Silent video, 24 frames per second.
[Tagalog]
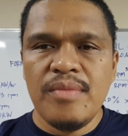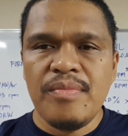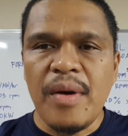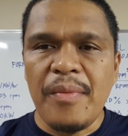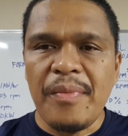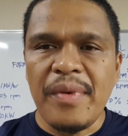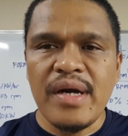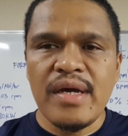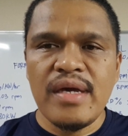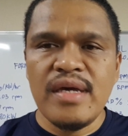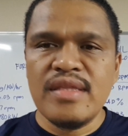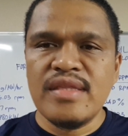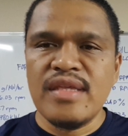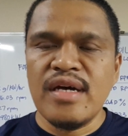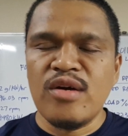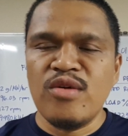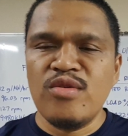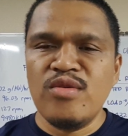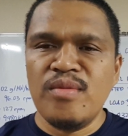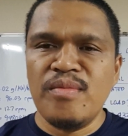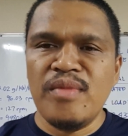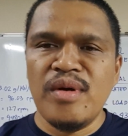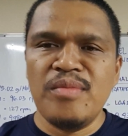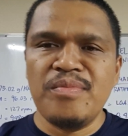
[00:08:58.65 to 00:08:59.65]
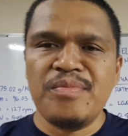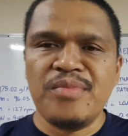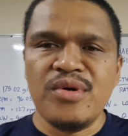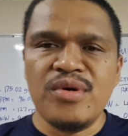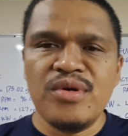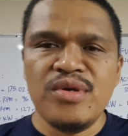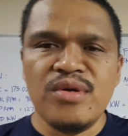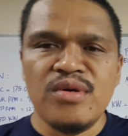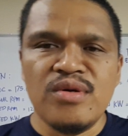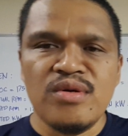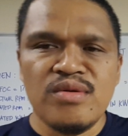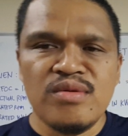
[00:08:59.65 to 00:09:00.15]
papakita ko naman po
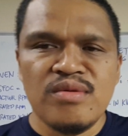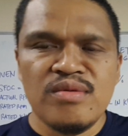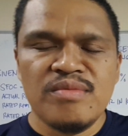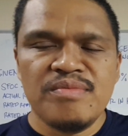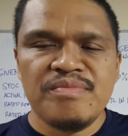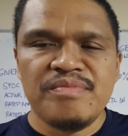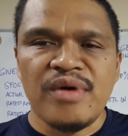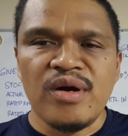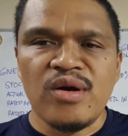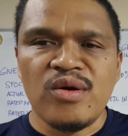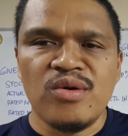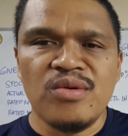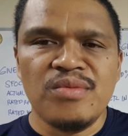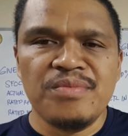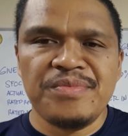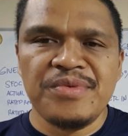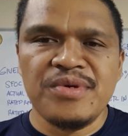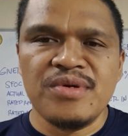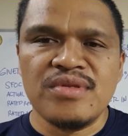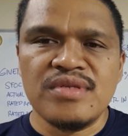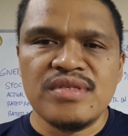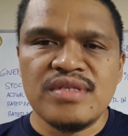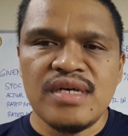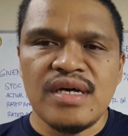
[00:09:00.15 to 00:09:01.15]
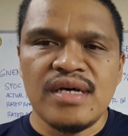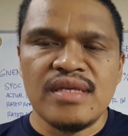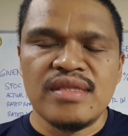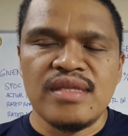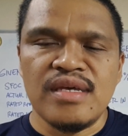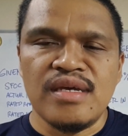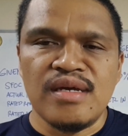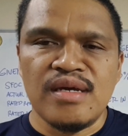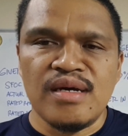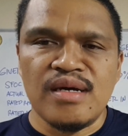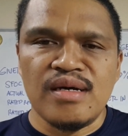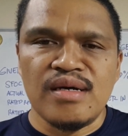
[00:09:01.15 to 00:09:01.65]
yung pag-compute sa
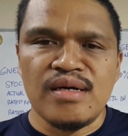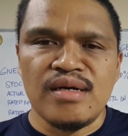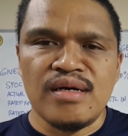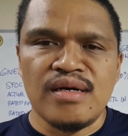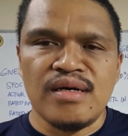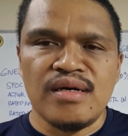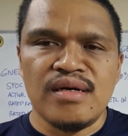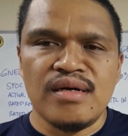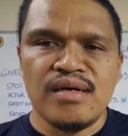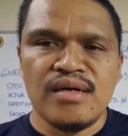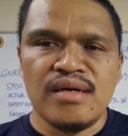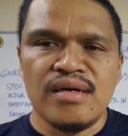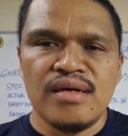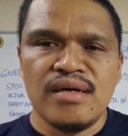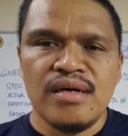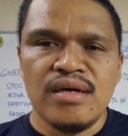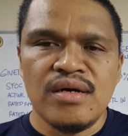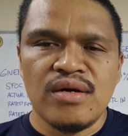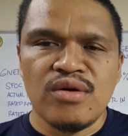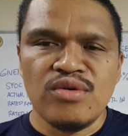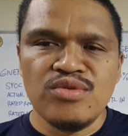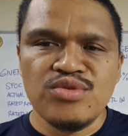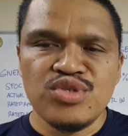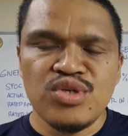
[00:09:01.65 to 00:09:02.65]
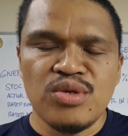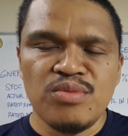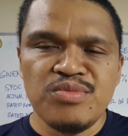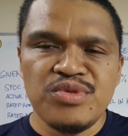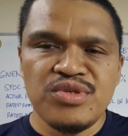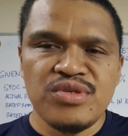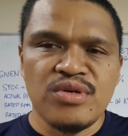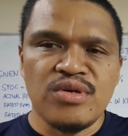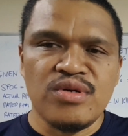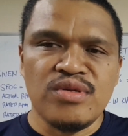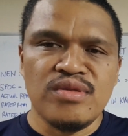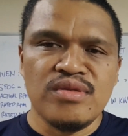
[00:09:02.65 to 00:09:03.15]
ating uh,
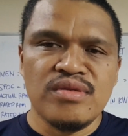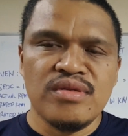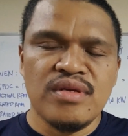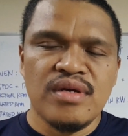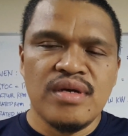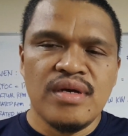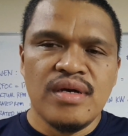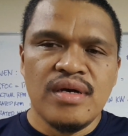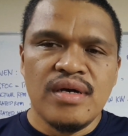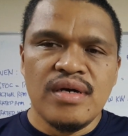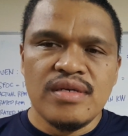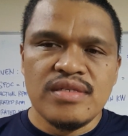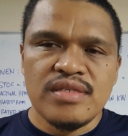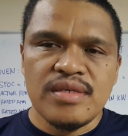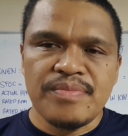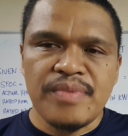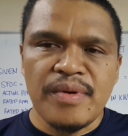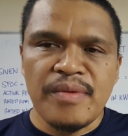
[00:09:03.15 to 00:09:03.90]
consumption sa